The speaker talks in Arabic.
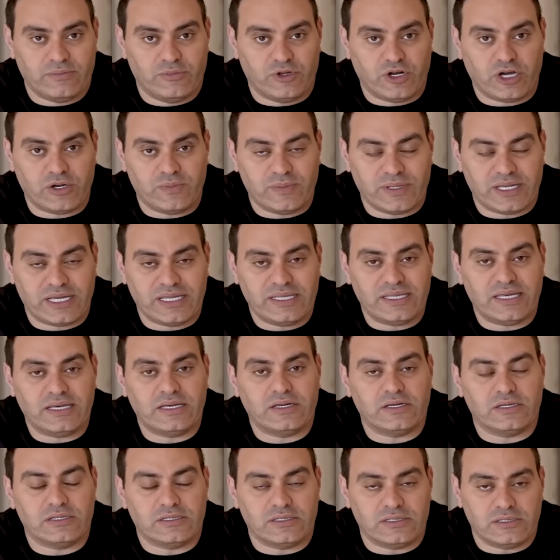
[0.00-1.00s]
برغم
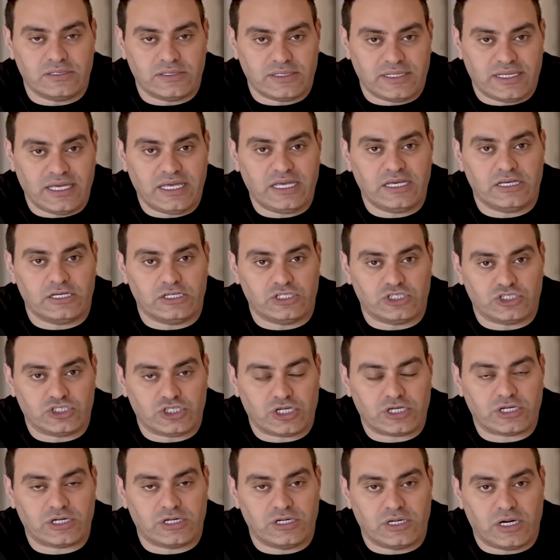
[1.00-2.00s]
كده جه
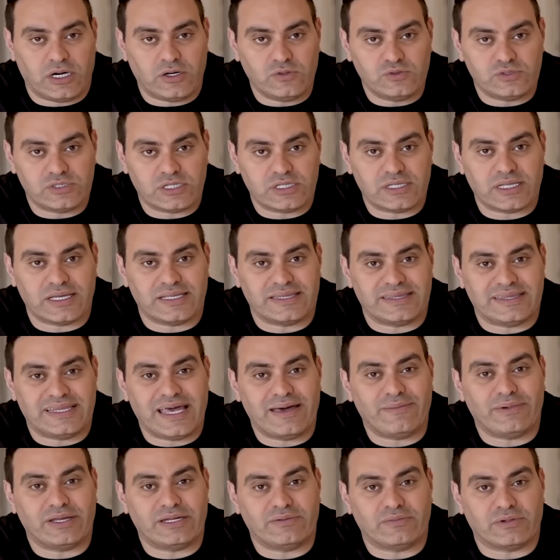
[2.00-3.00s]
الشرق الاوسط
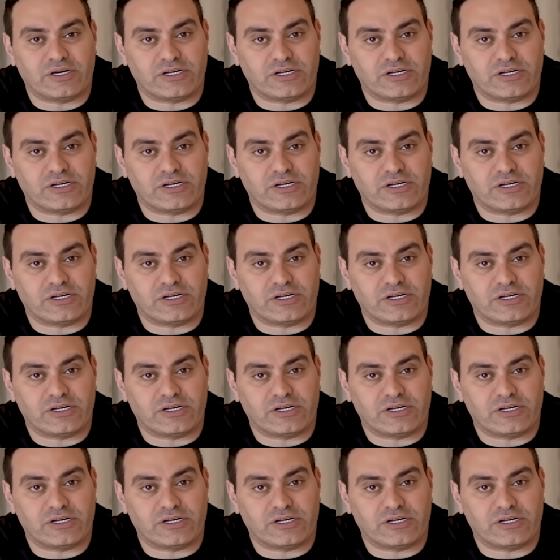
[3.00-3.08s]
8